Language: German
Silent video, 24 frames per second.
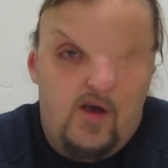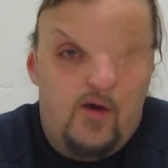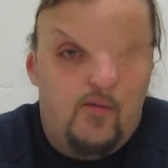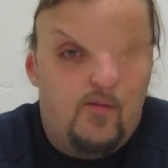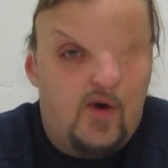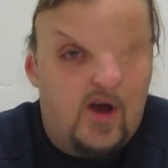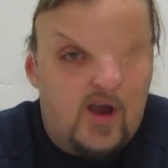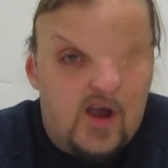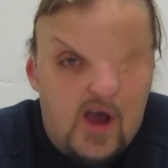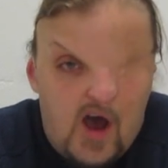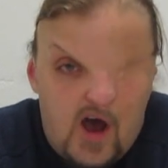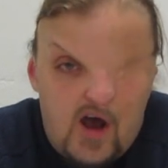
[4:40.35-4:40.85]

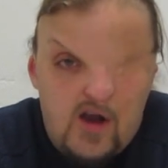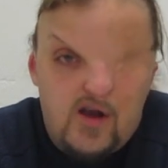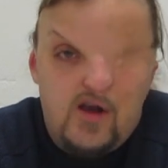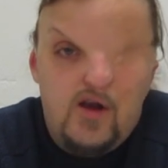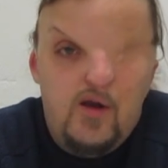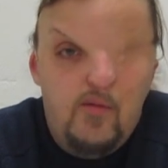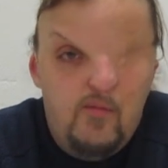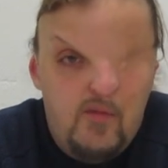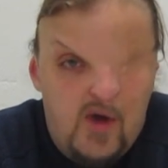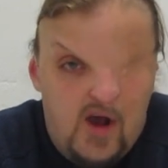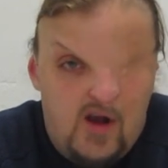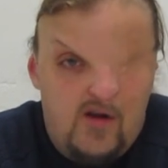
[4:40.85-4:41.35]
Man
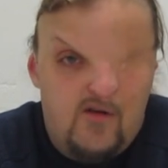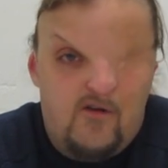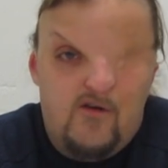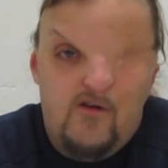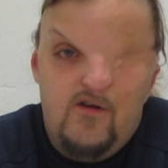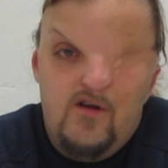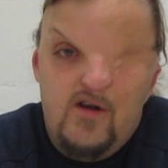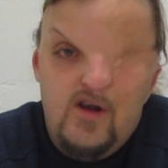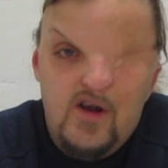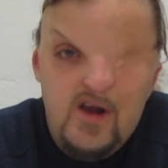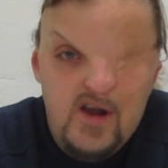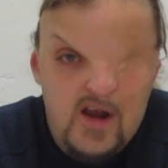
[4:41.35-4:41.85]
kann
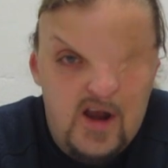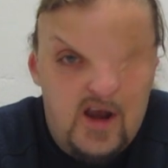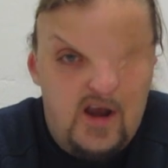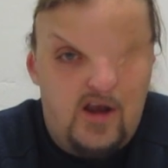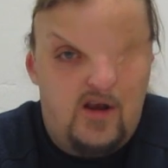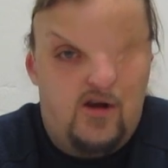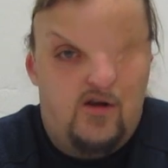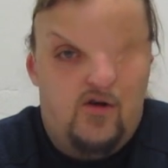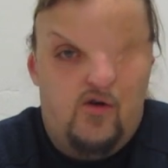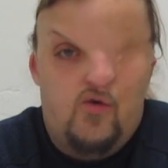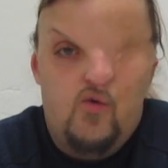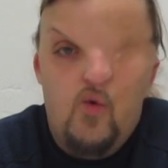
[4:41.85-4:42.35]
Menschen
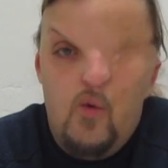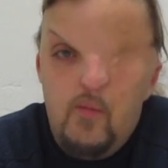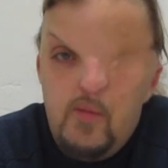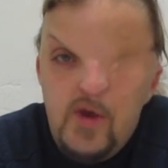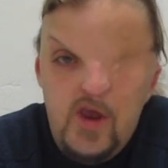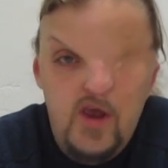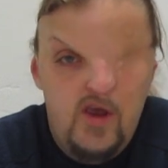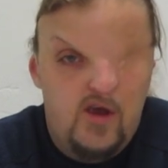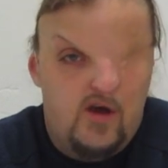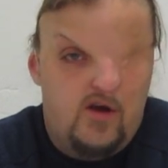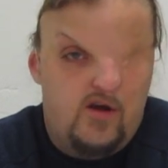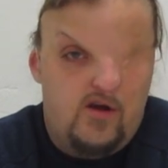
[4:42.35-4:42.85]
nicht
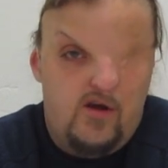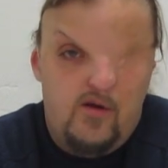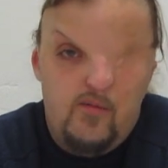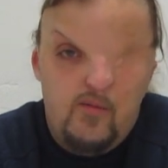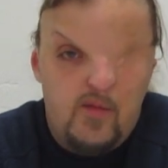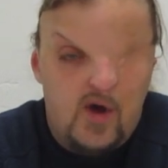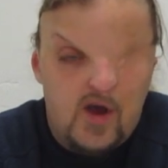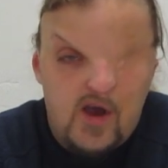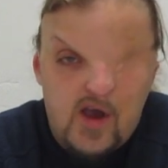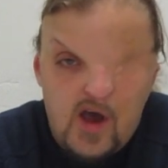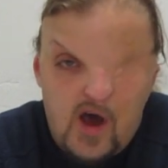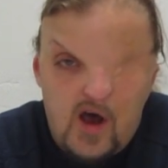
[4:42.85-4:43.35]
kopieren,
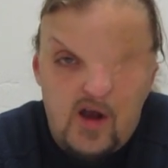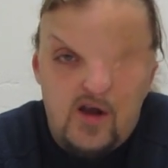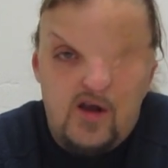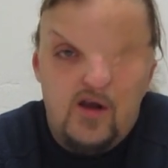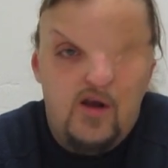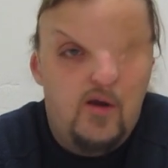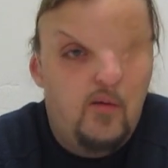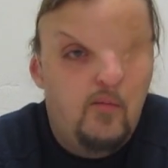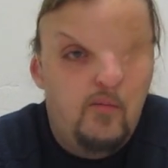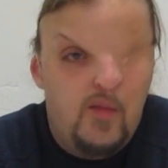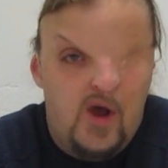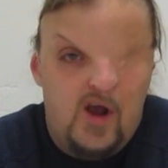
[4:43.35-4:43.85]
man
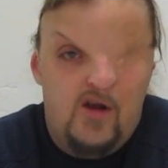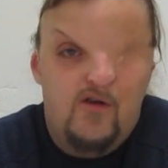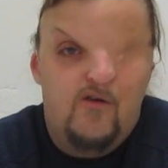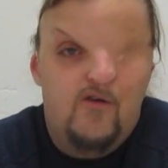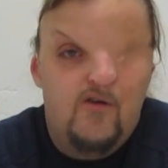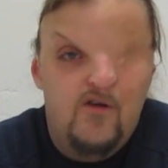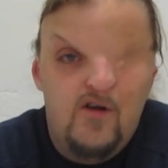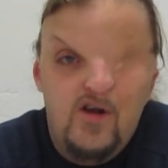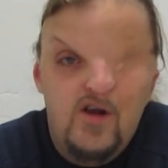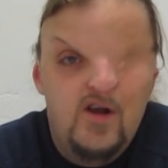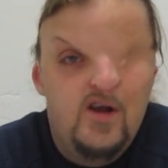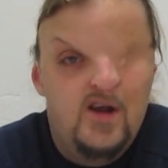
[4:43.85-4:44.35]
kann
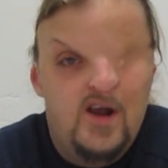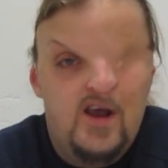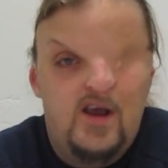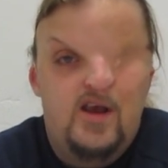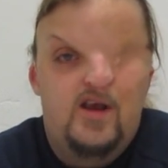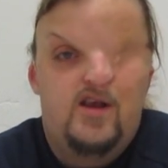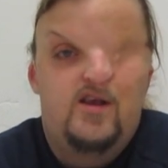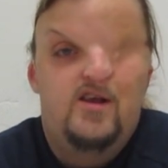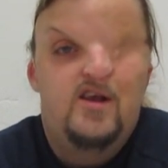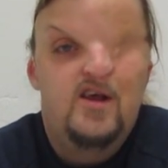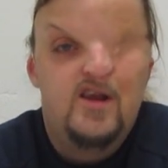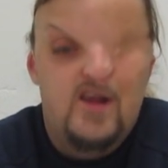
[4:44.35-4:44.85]
Menschen
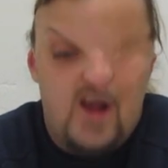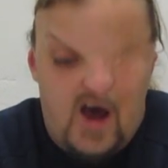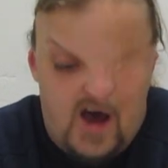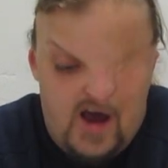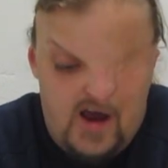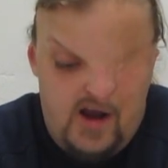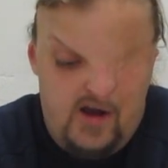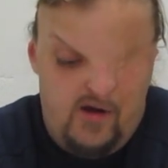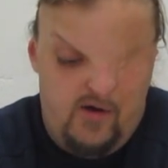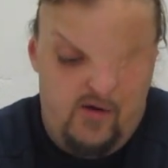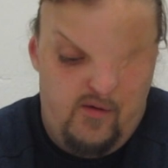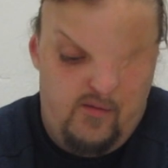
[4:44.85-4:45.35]
nicht
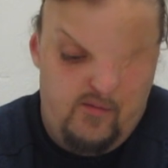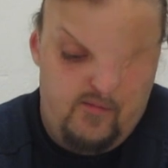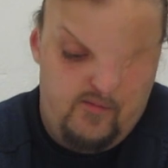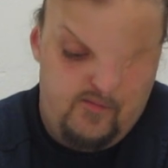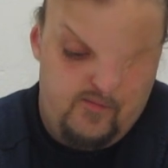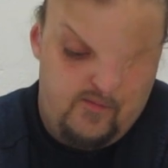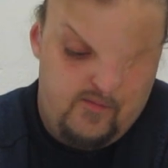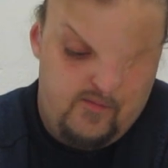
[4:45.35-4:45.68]
designen.